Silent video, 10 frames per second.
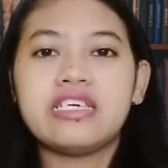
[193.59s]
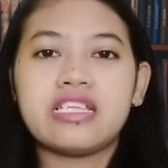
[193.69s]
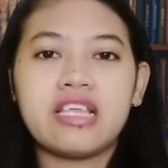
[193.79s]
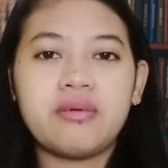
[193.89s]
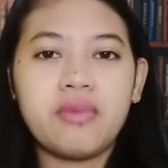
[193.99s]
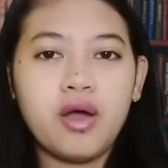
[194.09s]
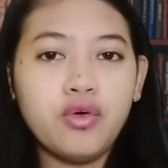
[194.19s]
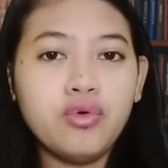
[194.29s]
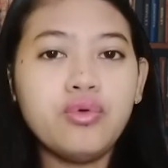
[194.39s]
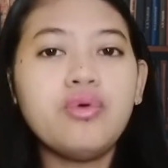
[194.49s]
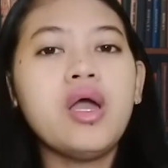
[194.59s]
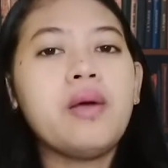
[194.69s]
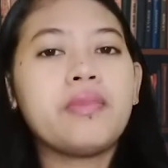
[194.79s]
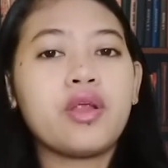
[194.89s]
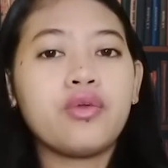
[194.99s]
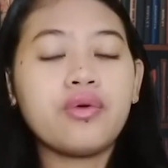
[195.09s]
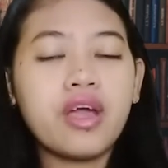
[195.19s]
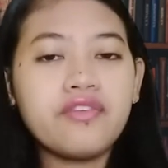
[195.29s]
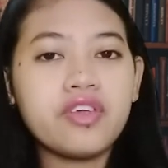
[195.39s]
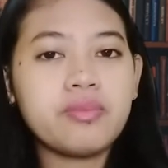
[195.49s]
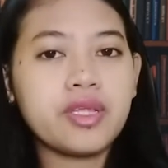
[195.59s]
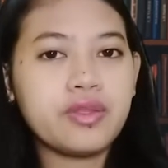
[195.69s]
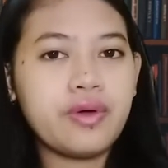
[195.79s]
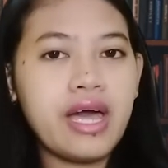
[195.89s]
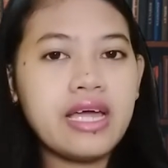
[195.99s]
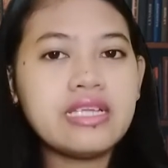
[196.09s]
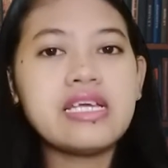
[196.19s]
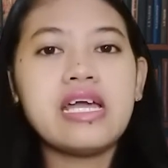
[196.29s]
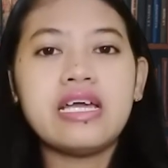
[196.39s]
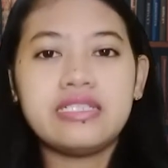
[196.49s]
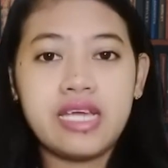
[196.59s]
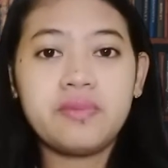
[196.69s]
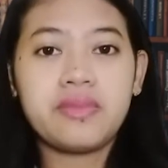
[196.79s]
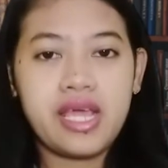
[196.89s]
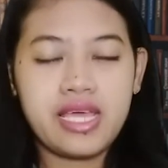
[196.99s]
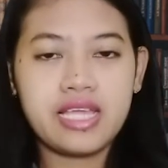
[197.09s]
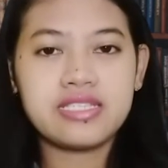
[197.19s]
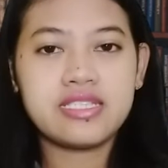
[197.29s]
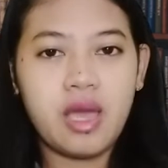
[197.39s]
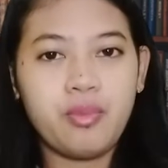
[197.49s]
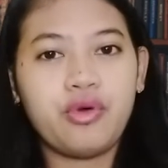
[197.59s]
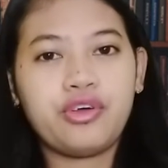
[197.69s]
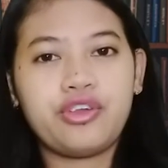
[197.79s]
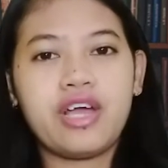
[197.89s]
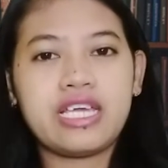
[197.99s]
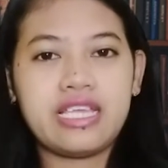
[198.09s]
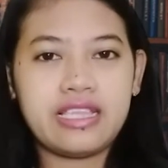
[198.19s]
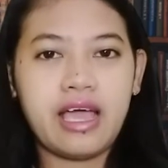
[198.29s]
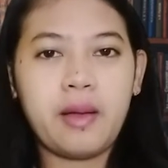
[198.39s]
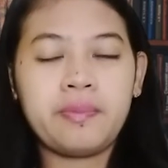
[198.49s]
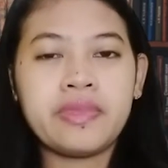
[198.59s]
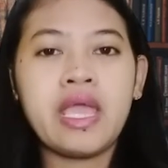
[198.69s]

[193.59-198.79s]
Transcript: Kita mau merenungkan firman Tuhan dan menaikkan setiap pokok doa kita